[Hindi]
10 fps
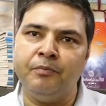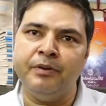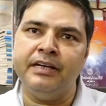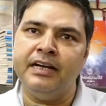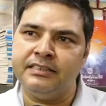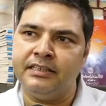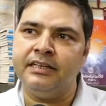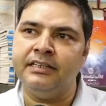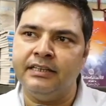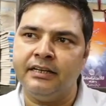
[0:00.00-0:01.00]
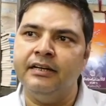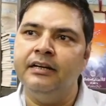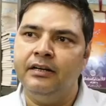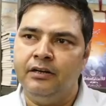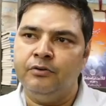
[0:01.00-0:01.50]
और फिर यहाँ से ख़रीद कर
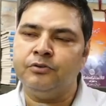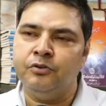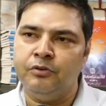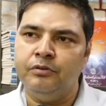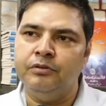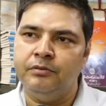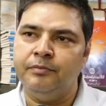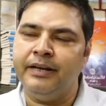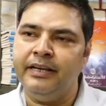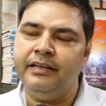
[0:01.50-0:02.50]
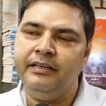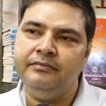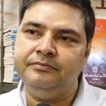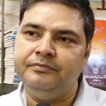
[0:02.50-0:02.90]
उसको पढ़ेंगे